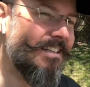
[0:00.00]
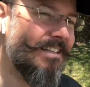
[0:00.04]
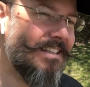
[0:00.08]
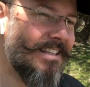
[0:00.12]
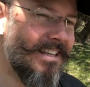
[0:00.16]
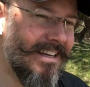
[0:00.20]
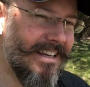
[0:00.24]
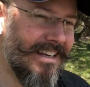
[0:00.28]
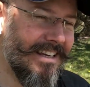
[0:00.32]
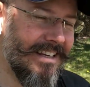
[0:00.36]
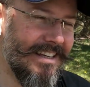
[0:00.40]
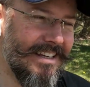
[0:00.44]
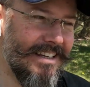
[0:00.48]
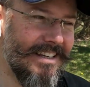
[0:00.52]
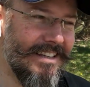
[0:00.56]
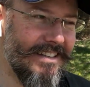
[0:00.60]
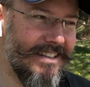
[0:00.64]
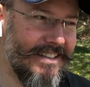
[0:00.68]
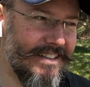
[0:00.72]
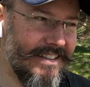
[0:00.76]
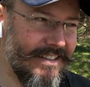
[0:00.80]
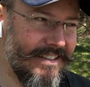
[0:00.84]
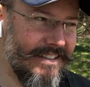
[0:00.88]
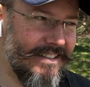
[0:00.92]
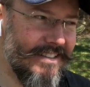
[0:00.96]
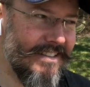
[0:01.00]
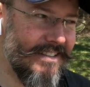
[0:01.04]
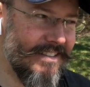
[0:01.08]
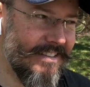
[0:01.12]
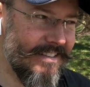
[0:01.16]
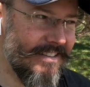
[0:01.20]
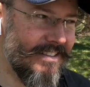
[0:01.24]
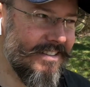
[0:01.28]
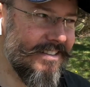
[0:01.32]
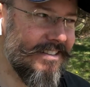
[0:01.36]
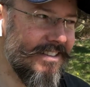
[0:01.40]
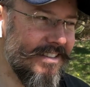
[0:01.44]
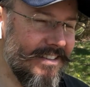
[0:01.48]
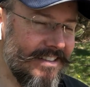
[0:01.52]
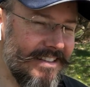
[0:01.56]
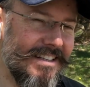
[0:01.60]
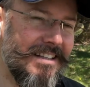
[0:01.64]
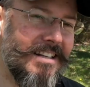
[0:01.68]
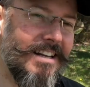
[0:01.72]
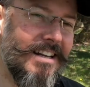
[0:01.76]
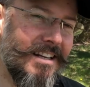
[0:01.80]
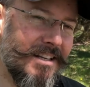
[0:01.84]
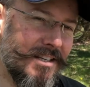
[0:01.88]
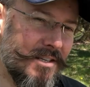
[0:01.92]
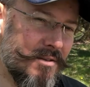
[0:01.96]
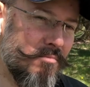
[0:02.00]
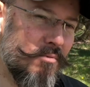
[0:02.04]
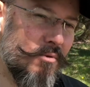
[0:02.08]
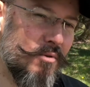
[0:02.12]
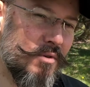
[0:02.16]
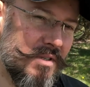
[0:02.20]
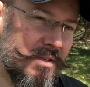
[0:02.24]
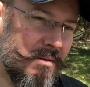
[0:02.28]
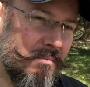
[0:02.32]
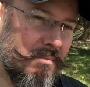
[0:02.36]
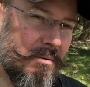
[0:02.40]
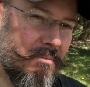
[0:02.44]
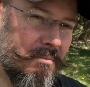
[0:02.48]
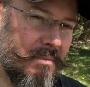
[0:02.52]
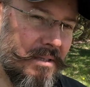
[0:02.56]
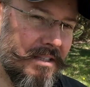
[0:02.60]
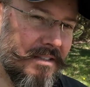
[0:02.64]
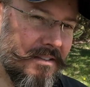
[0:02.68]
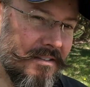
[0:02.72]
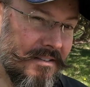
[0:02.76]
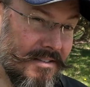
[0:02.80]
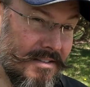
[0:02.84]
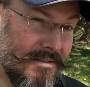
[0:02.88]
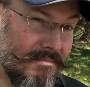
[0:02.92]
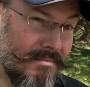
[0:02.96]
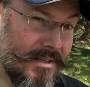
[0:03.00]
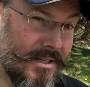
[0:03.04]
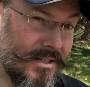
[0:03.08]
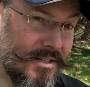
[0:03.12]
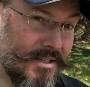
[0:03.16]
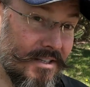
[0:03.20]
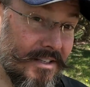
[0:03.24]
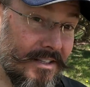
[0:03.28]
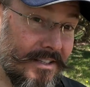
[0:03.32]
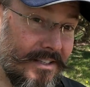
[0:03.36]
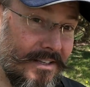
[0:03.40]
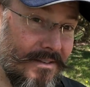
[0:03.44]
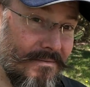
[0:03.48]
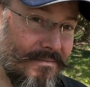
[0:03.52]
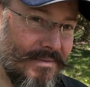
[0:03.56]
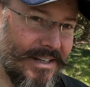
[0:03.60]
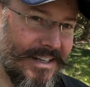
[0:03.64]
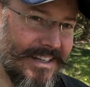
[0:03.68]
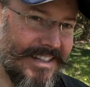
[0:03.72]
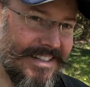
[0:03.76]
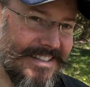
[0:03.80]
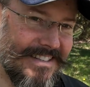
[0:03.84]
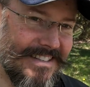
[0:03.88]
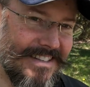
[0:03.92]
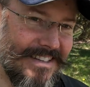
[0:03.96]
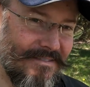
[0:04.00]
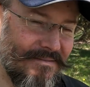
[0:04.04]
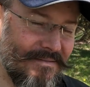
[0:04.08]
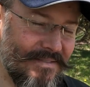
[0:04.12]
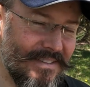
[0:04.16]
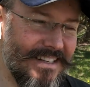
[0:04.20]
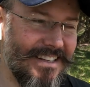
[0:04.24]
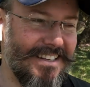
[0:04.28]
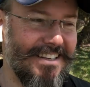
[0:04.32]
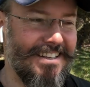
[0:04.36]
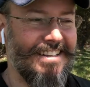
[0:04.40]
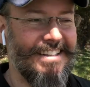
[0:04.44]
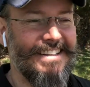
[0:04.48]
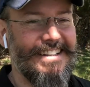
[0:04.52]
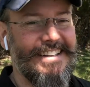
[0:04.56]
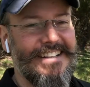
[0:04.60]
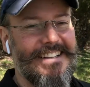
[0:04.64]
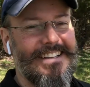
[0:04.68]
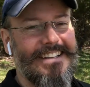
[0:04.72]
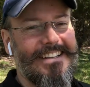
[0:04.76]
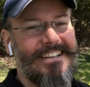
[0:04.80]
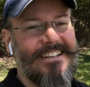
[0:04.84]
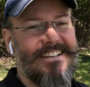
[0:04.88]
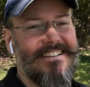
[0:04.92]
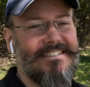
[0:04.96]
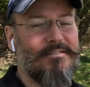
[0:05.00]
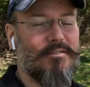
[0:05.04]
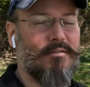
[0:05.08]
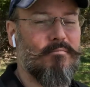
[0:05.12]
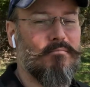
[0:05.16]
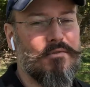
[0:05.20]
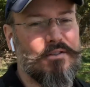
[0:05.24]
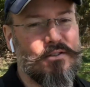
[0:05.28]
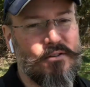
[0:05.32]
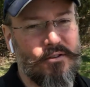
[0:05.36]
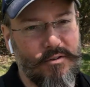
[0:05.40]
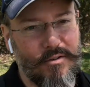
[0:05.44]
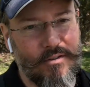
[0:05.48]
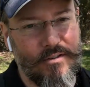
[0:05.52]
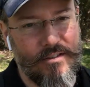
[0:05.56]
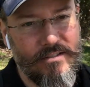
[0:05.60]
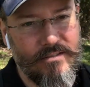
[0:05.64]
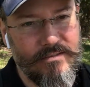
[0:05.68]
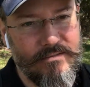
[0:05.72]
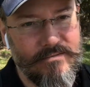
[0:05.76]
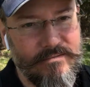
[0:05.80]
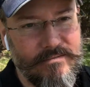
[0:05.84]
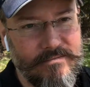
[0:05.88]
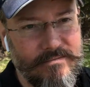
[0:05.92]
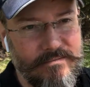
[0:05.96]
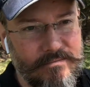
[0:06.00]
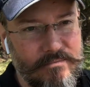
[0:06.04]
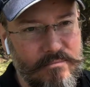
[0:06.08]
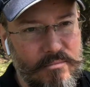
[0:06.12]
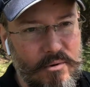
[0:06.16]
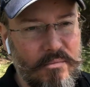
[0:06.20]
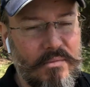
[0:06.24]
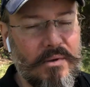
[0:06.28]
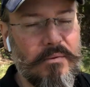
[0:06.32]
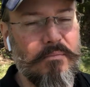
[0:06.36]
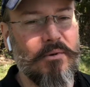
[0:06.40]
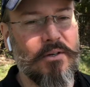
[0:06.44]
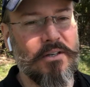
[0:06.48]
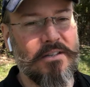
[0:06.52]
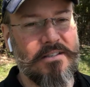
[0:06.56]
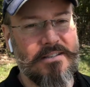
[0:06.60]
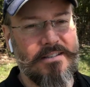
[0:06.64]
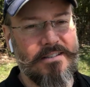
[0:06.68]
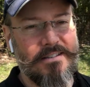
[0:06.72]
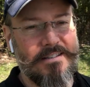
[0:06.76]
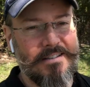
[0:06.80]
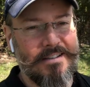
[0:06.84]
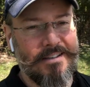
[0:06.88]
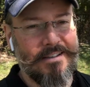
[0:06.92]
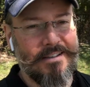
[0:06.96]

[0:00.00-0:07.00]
était, euh, il était dans l'exposé biblique de dimanche dernier, par exemple. Un petit truc pour mémoriser les